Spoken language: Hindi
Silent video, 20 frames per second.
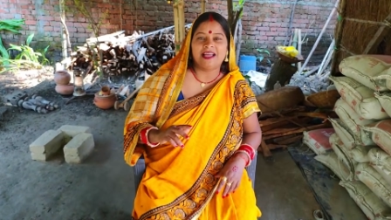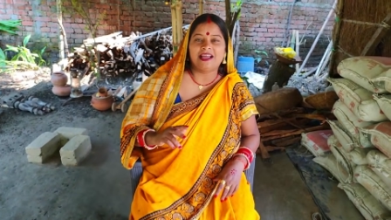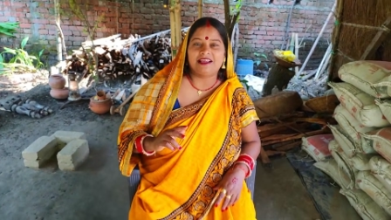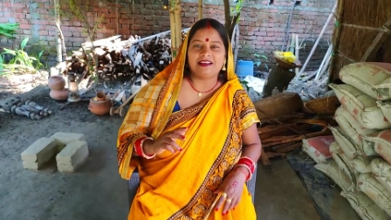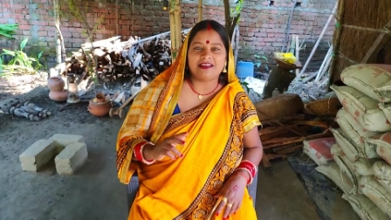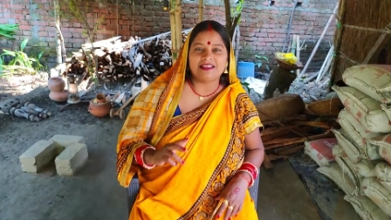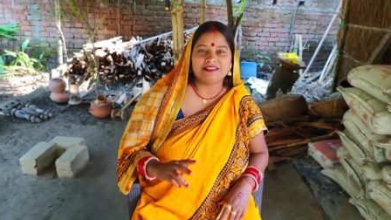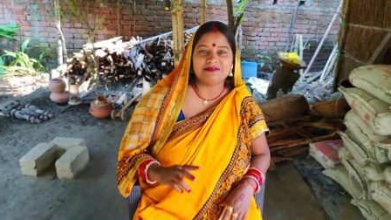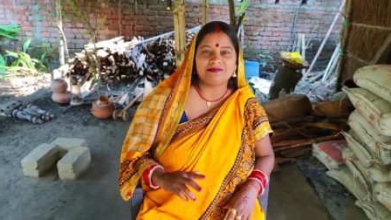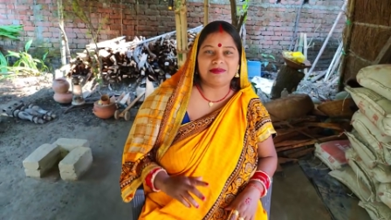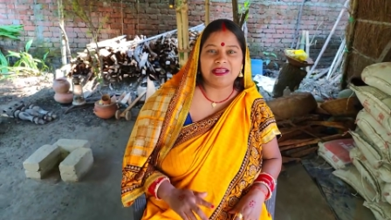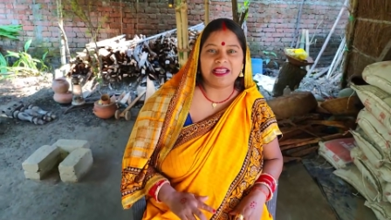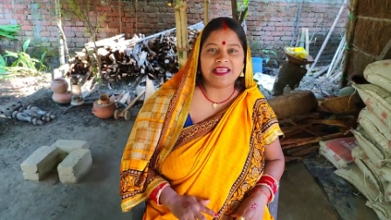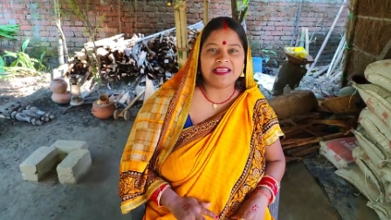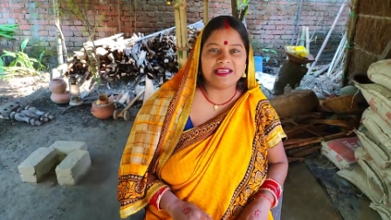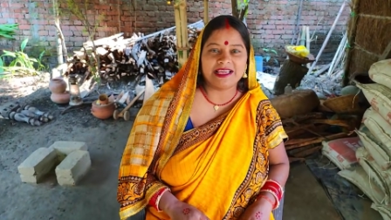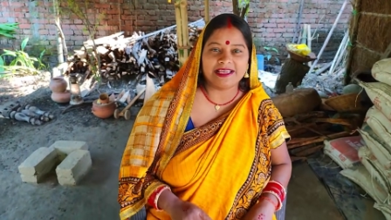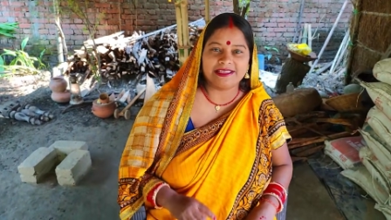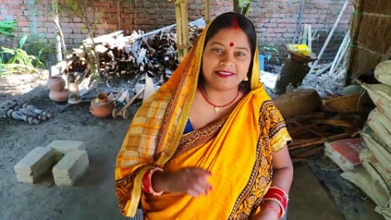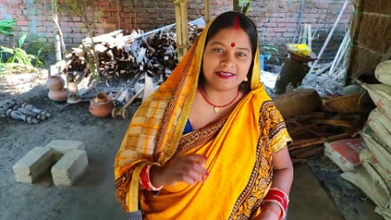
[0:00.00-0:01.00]

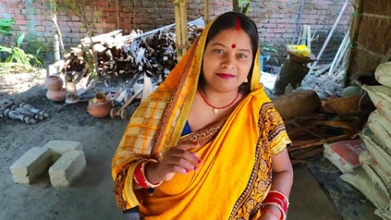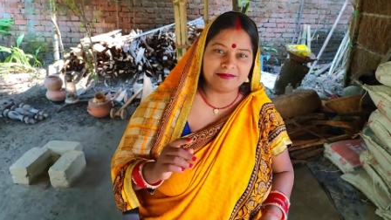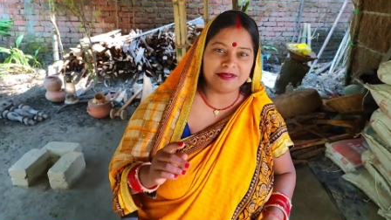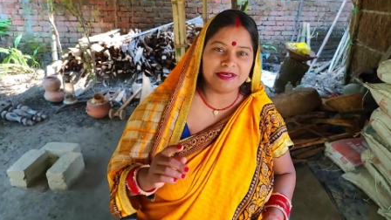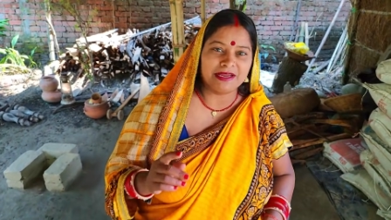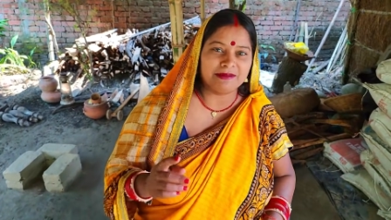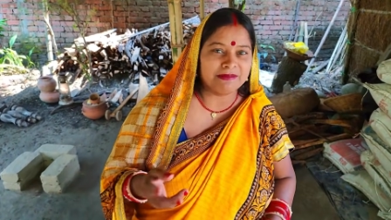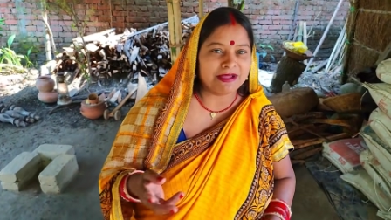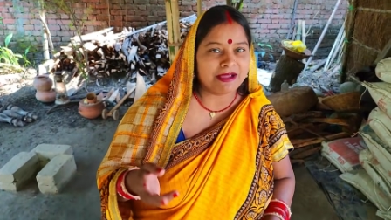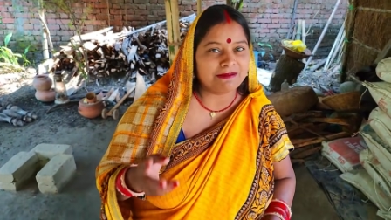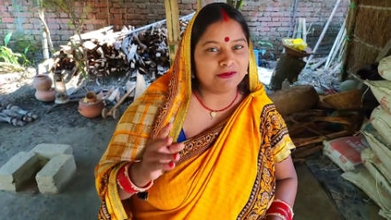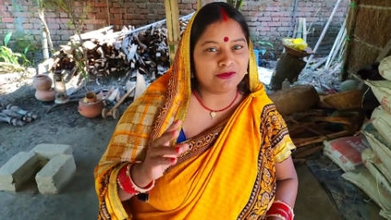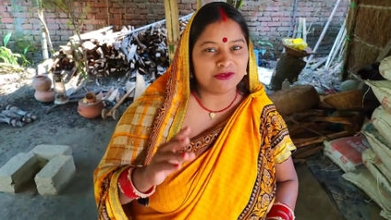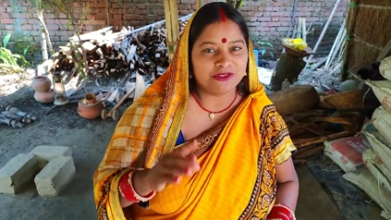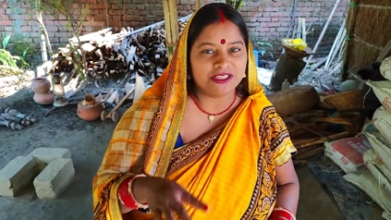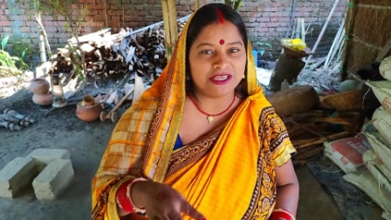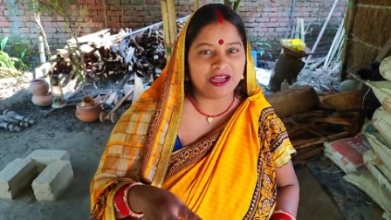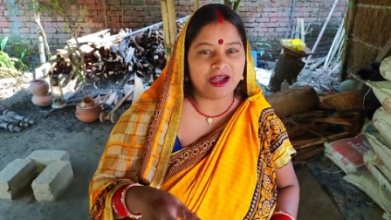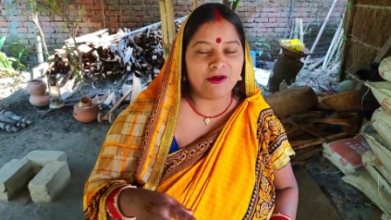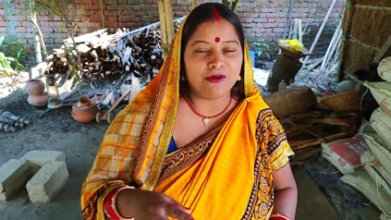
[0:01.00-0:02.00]
रसमलाई कैसा बना मैं आपको
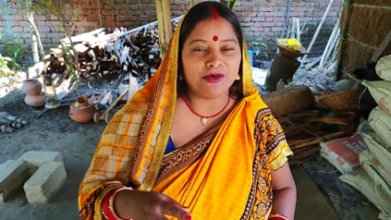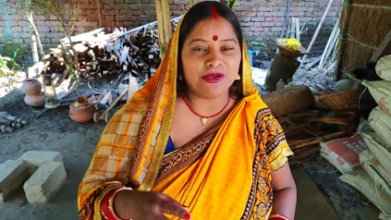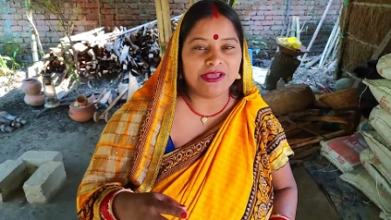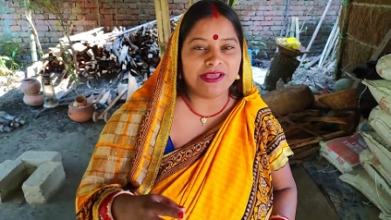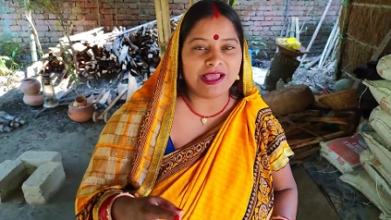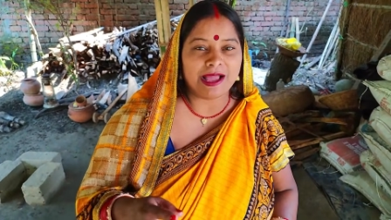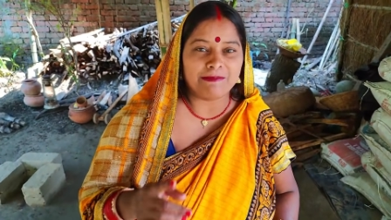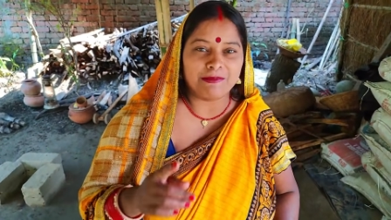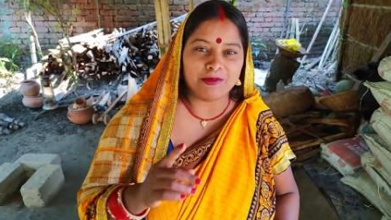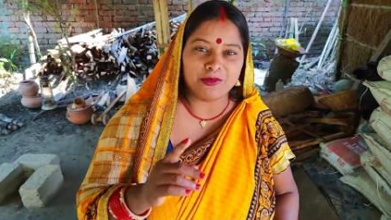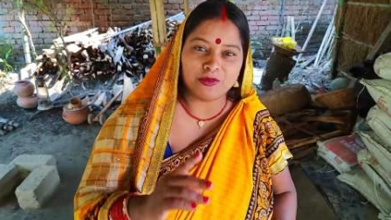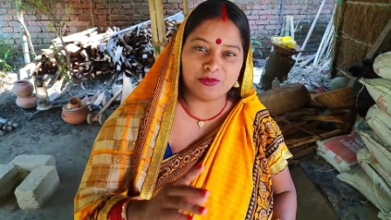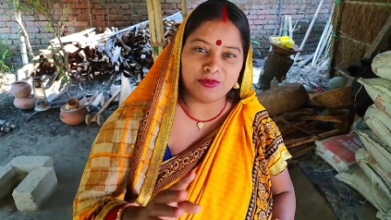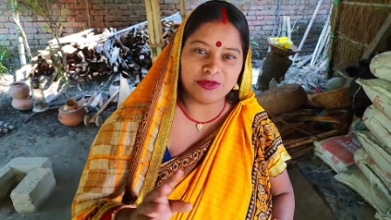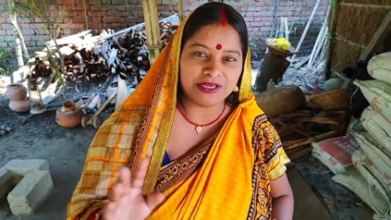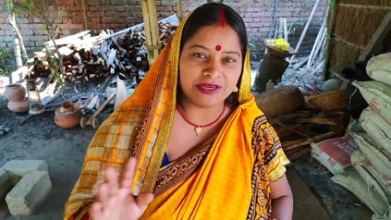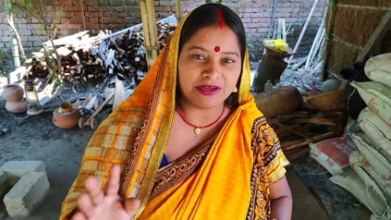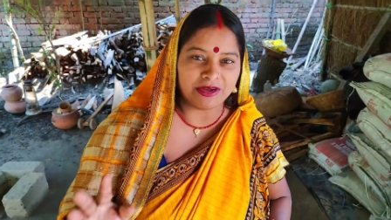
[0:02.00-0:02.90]
दिखाऊंगी आप लोग फिर